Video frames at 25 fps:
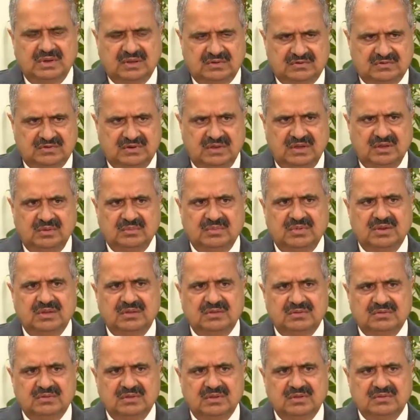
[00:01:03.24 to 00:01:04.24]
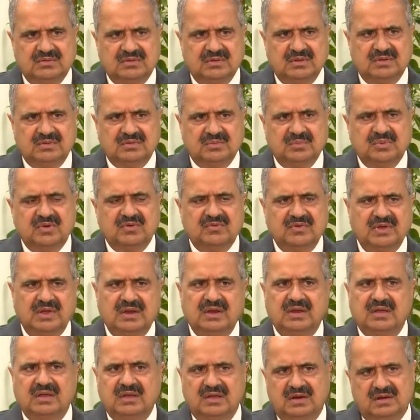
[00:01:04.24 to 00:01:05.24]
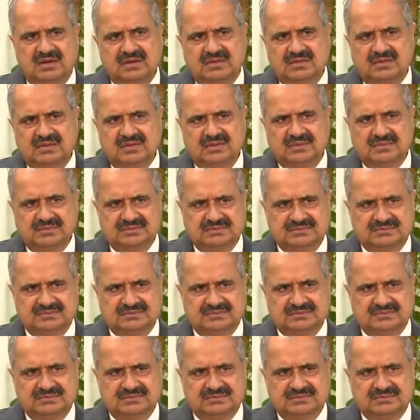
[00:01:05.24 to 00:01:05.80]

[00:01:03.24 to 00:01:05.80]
नेक्स्ट डे हमने इस, पर फाइलिंग कर ली थी